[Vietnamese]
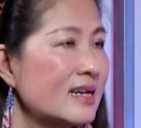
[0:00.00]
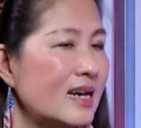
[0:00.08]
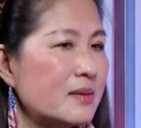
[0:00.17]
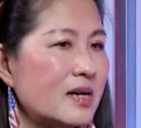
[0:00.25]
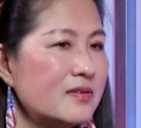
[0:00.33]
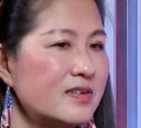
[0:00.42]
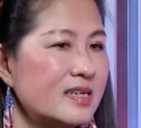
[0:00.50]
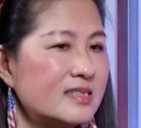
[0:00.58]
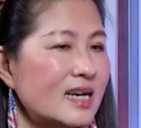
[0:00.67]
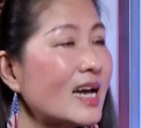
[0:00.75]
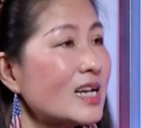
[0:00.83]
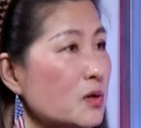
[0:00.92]
là bởi vì
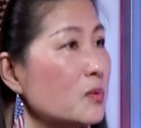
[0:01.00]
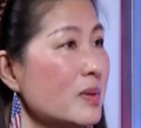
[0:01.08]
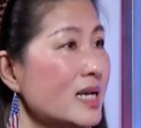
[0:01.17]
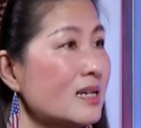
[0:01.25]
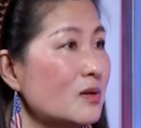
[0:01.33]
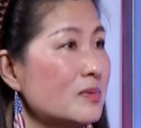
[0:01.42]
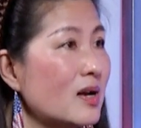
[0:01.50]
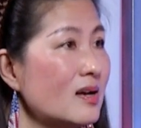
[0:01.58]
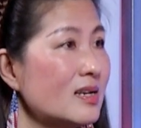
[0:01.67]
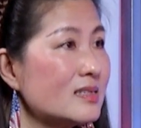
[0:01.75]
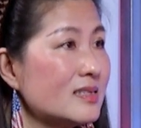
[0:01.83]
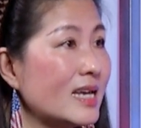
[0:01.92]
chắc anh cũng biết lúc
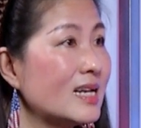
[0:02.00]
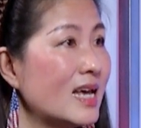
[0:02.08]
đó là dậy